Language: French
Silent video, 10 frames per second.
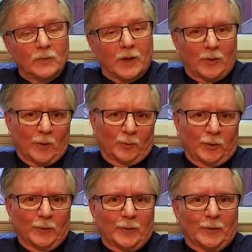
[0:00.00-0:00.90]
Alors
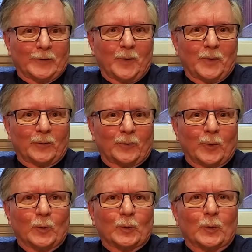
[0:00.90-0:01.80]
peut-être ça ressemble à nous
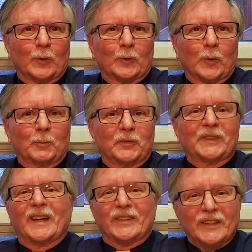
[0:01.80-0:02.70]
autres là, qui sommes
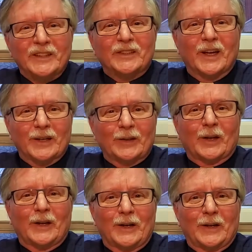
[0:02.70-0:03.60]
tannés
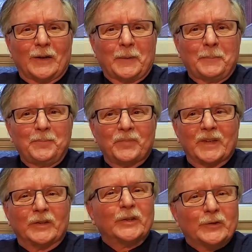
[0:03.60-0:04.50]
d'être en
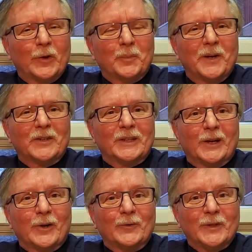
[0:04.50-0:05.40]
isolement avec la
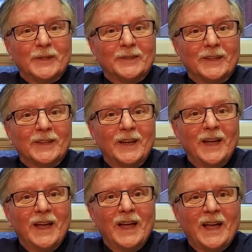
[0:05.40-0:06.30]
COVID.
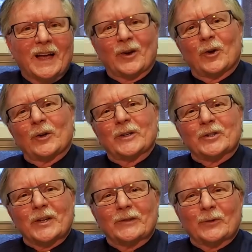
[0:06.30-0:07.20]
Alors les
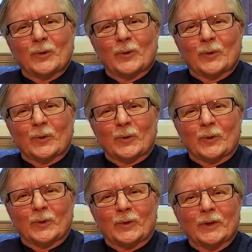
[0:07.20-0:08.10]
gens sont
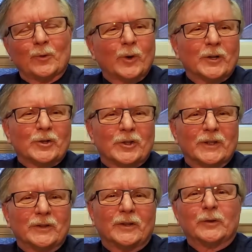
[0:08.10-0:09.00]
euh,
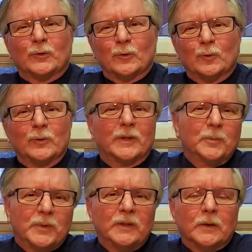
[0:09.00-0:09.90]
découragés, déçus,
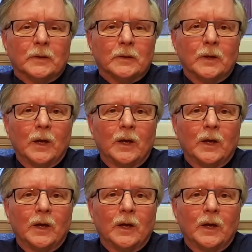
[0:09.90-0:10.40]
débinés.